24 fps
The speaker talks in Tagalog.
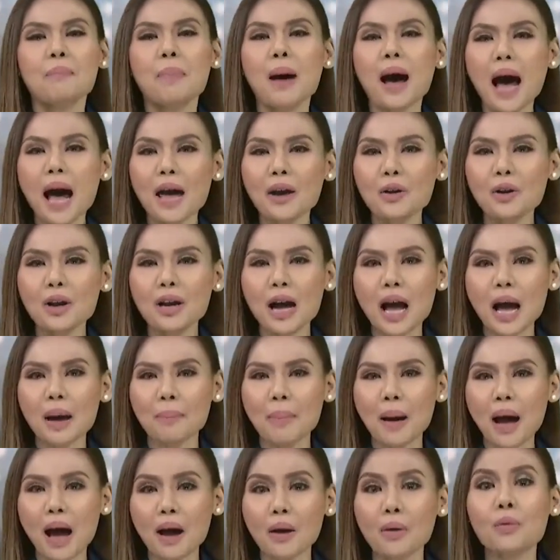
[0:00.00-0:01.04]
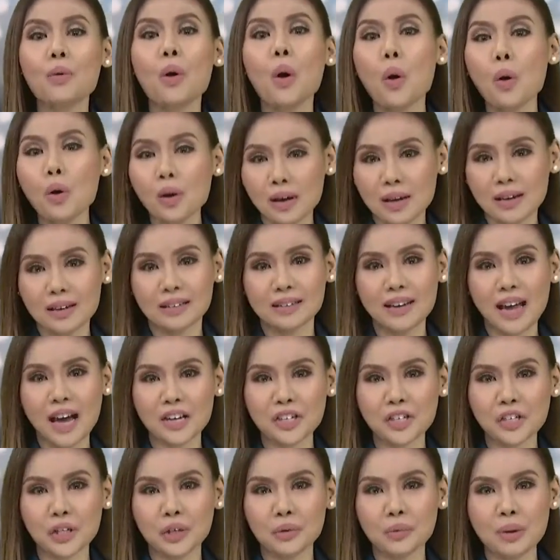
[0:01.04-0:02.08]
Paano na nga ba ang goal ng
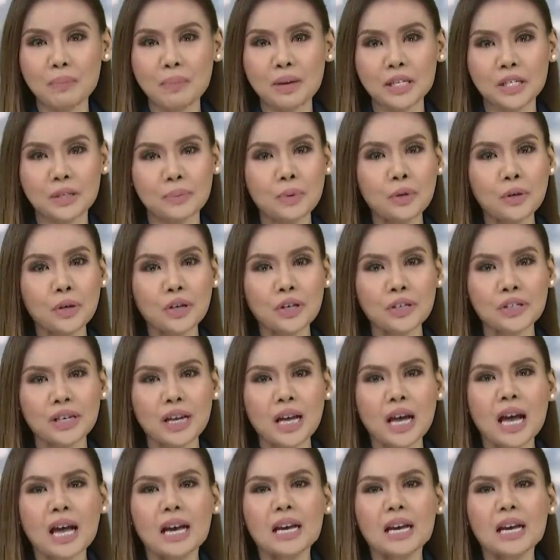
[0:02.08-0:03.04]
National Women's Booters